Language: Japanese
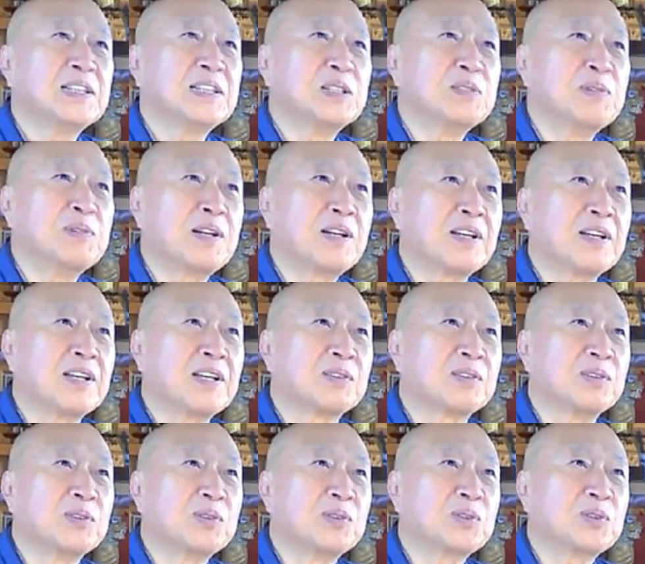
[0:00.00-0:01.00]
今
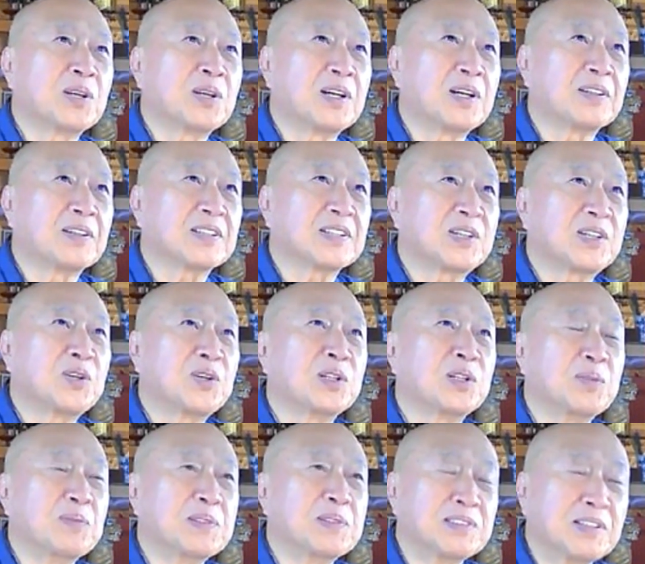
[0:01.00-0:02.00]
エアコンの音が聞こえ
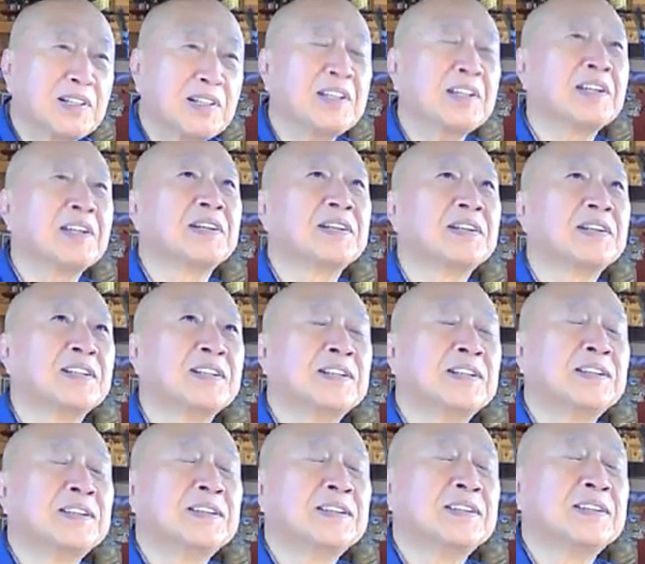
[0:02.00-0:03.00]
てますね。
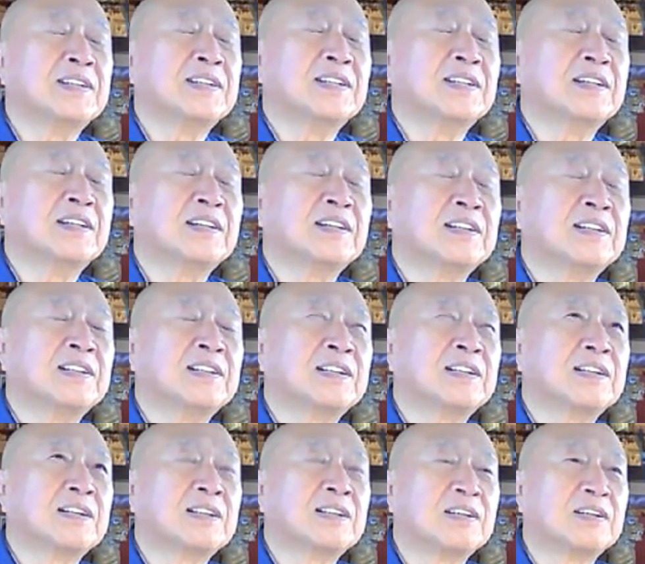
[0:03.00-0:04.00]

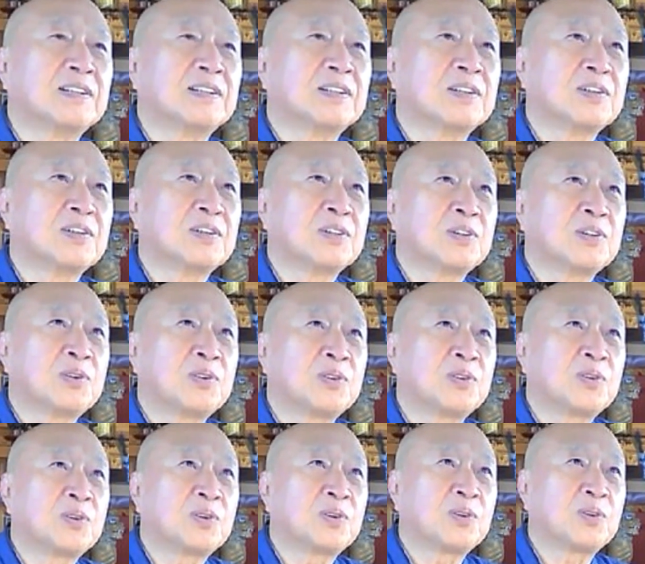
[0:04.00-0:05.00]
あ
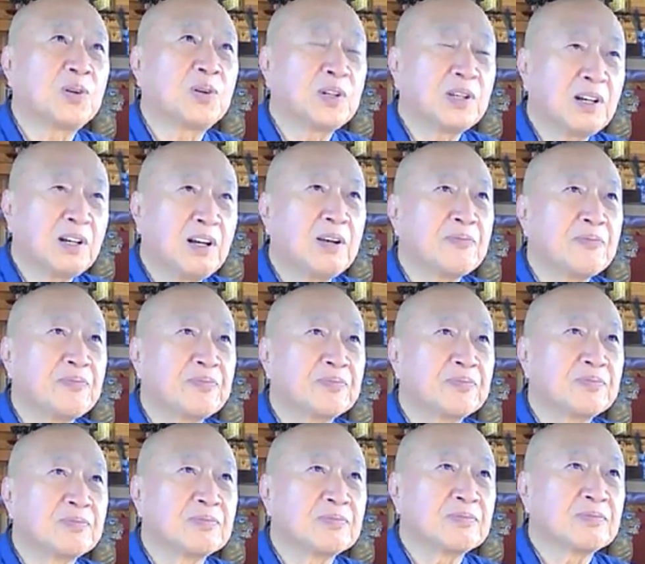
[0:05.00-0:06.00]
これが
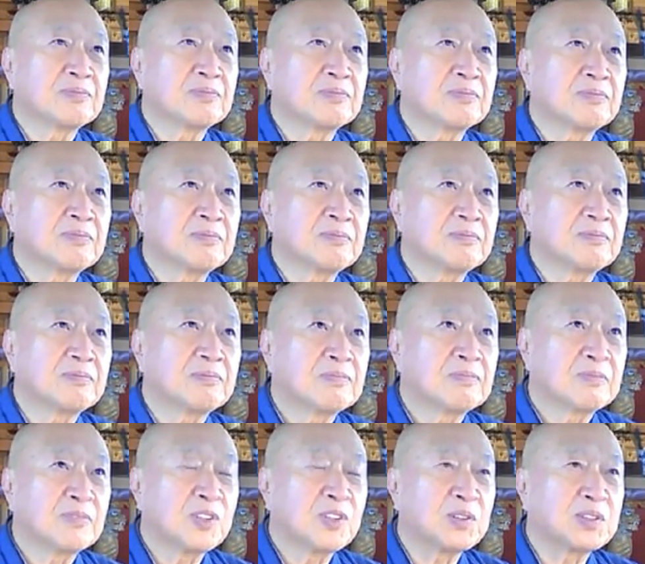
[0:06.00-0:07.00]

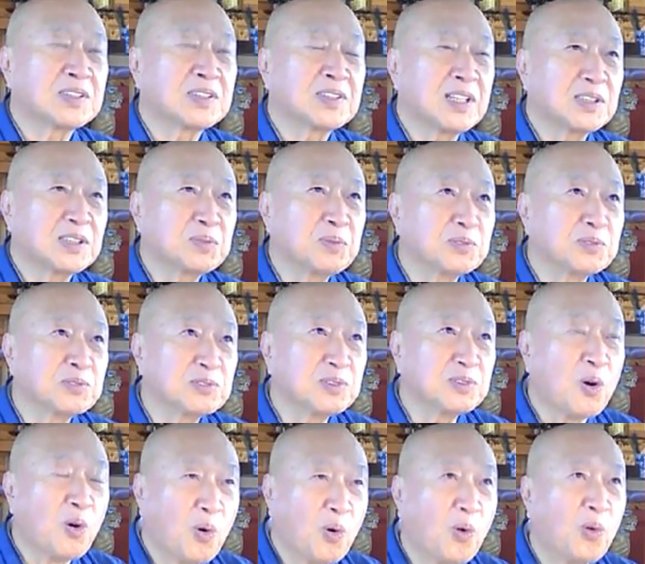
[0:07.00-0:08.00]
私がいつも言う
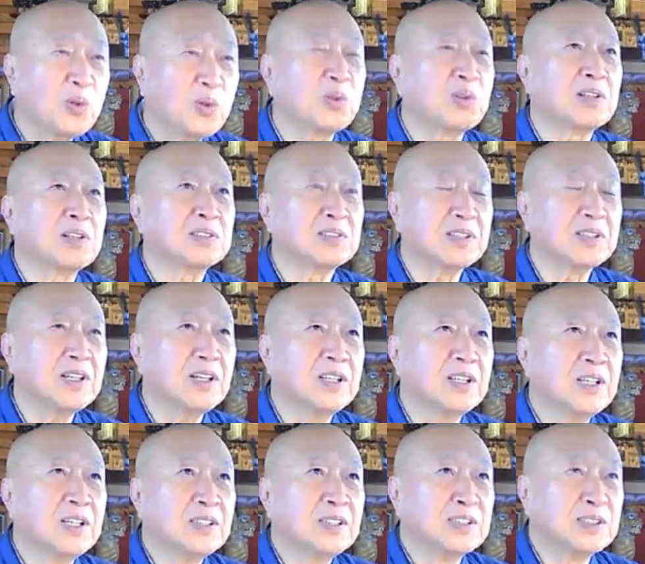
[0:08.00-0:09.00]
法というやつね。
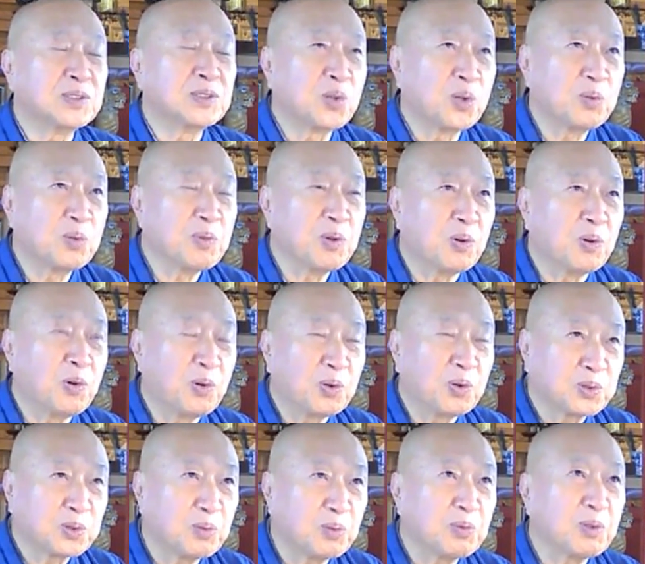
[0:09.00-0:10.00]
自頭名、
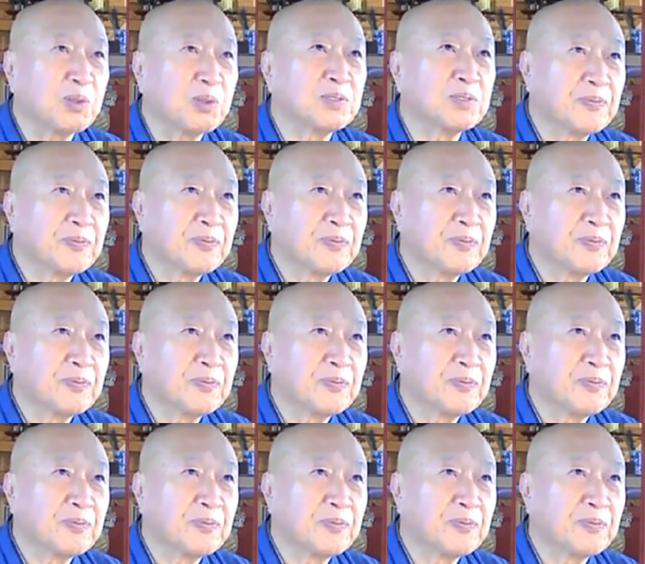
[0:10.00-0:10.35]
法頭名。あ